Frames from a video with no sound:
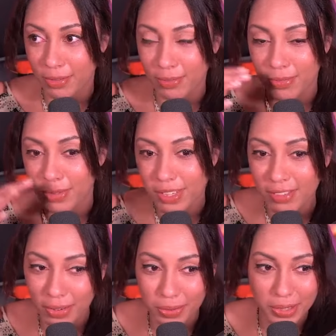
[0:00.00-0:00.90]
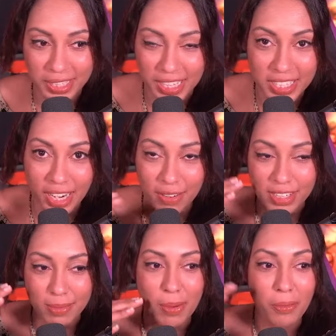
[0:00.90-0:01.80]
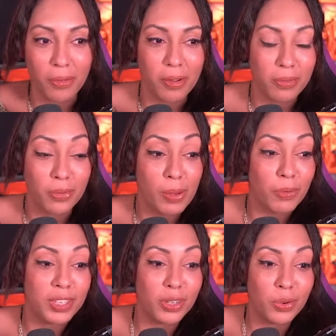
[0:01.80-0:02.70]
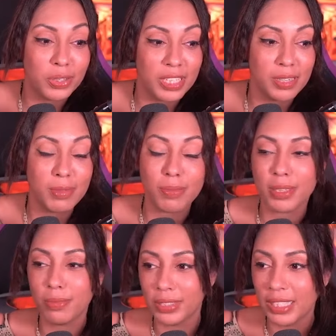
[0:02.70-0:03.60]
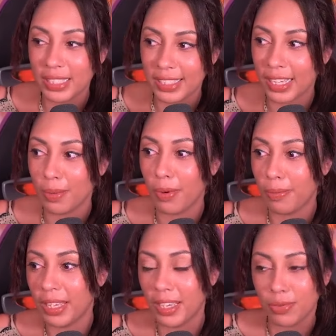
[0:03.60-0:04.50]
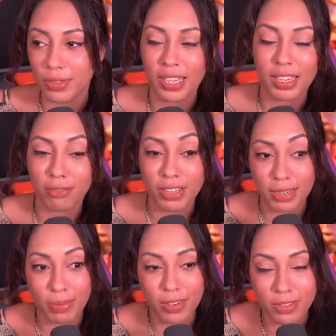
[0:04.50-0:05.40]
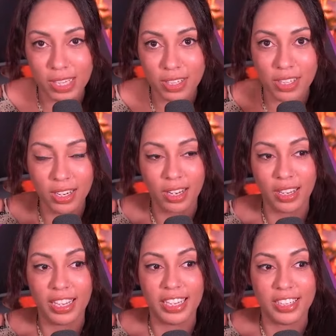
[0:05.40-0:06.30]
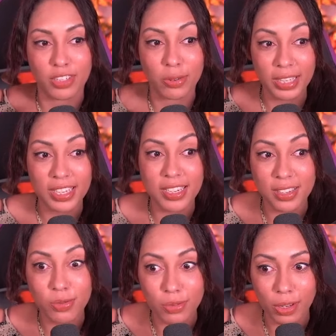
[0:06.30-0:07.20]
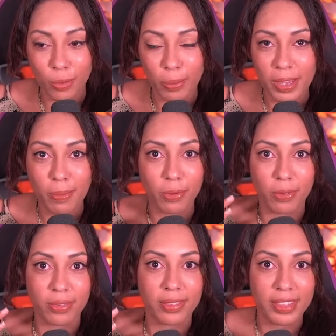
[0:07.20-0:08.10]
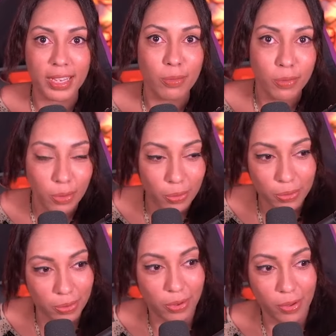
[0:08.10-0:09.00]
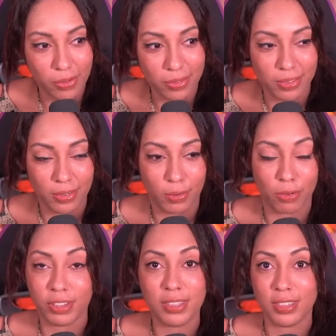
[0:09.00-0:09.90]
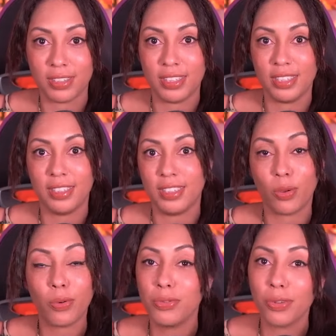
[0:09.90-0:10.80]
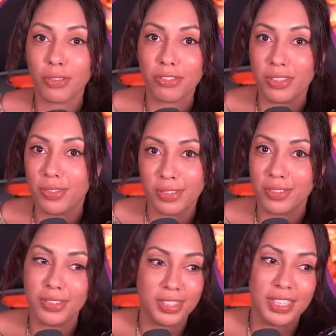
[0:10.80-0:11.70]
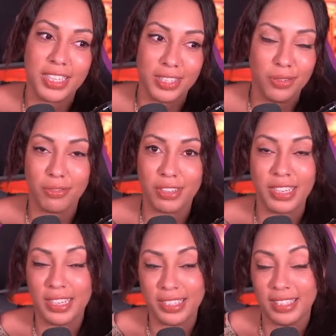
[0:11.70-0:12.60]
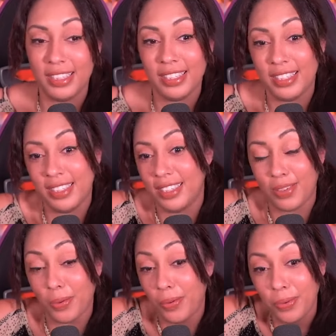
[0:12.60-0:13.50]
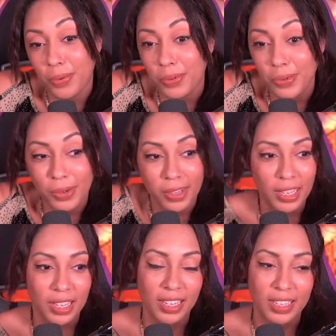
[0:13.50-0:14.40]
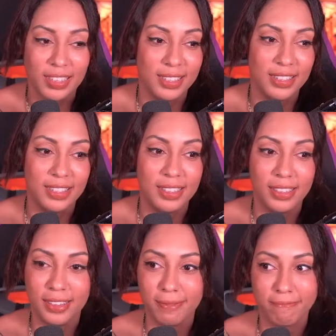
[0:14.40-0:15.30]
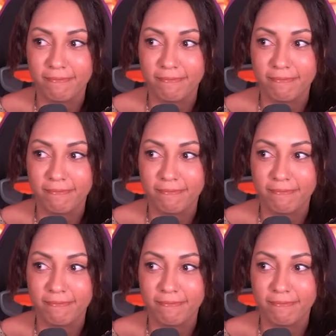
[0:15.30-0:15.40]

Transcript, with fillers: l'univers de Walking Dead, j'arrive jamais à m'en décrocher, même si bon, il y a des séries moins bien et tout ça. Et en fait, les personnages, je crois qu'ils nous ont accompagnés pendant tellement trop de temps qu'en fait, c'est trop dur en fait de, se détacher d'eux. En fait, c'est trop trop dur. C'est,